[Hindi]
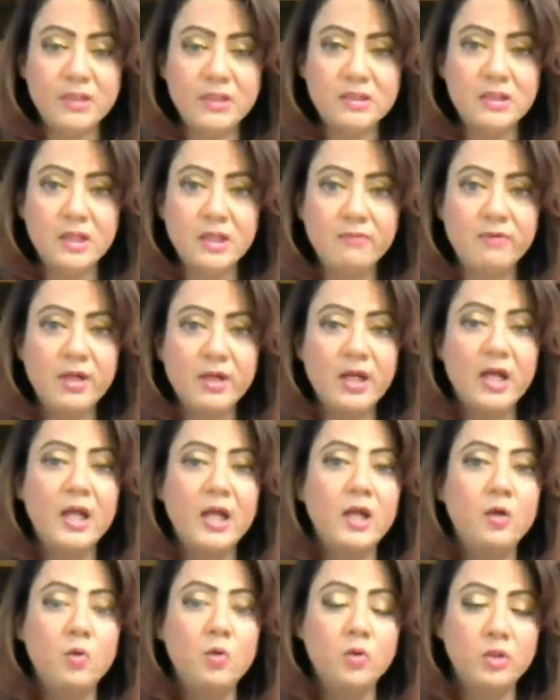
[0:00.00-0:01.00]
फंसे हुए
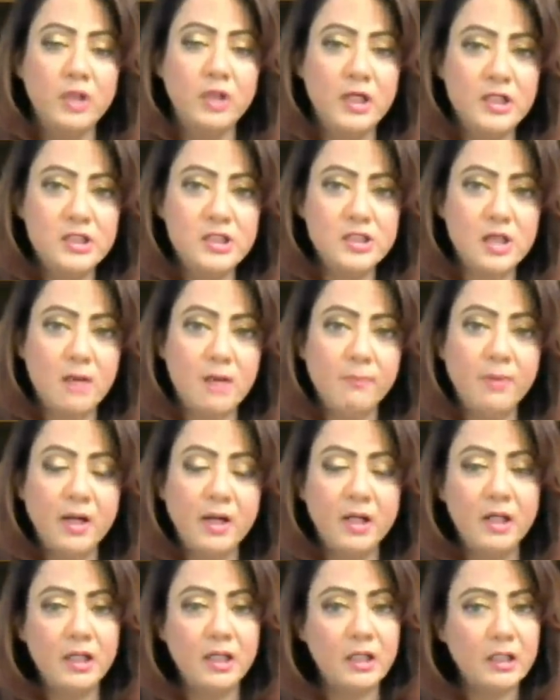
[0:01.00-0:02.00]
हैं लोग नहीं जा
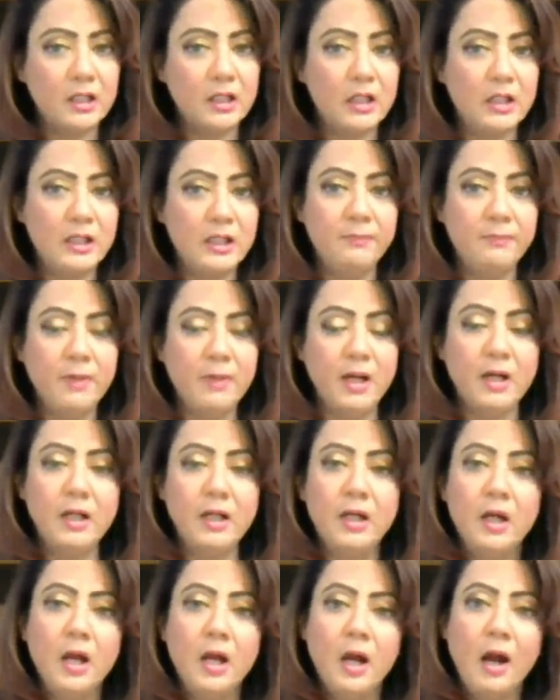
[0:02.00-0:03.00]
पा रहे निकल नहीं पा
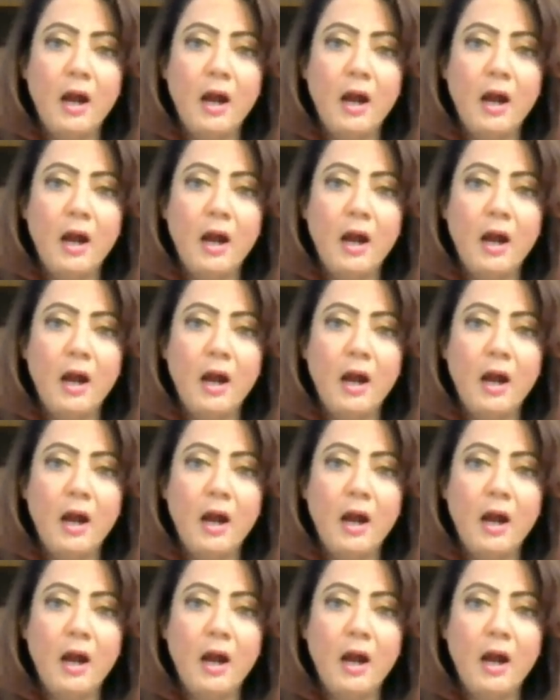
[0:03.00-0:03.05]
रहे